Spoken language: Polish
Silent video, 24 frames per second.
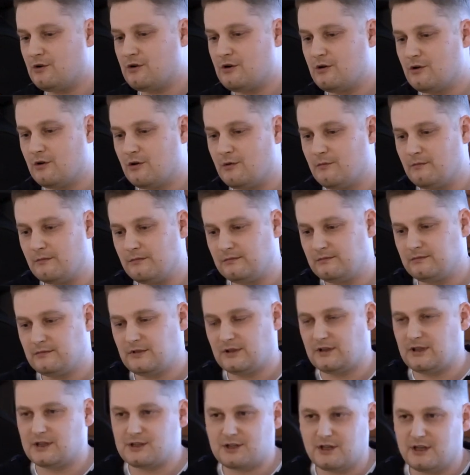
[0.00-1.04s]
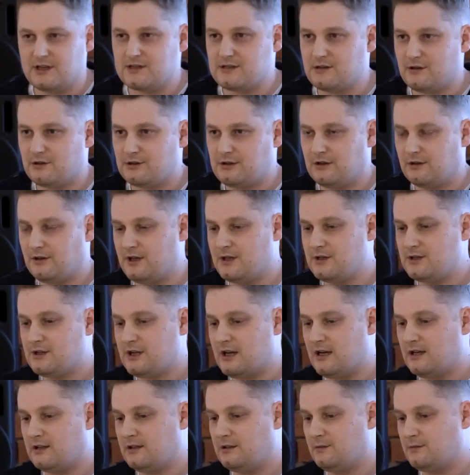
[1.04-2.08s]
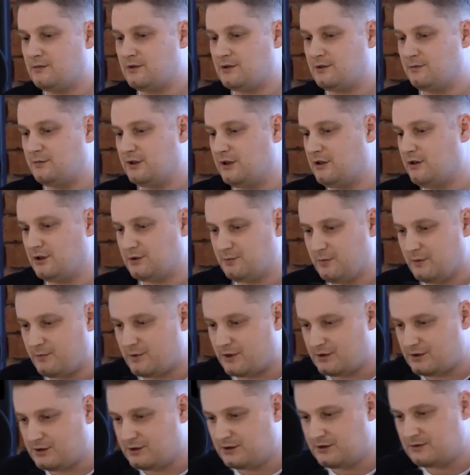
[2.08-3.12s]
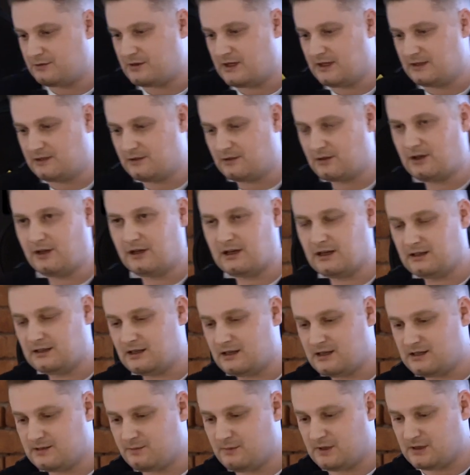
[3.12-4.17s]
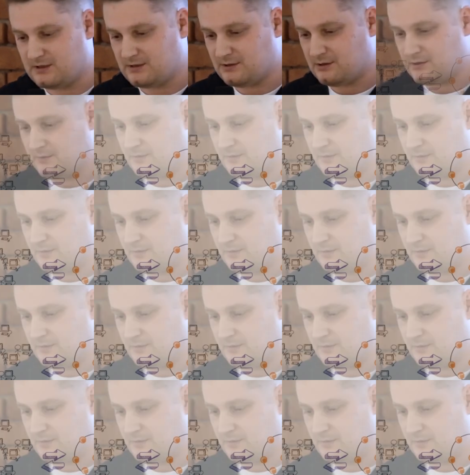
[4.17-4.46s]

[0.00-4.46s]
ruchu. To też nie jest do osiągnięcia. Nie możemy kogoś poprosić, słuchaj, to klikaj teraz bardzo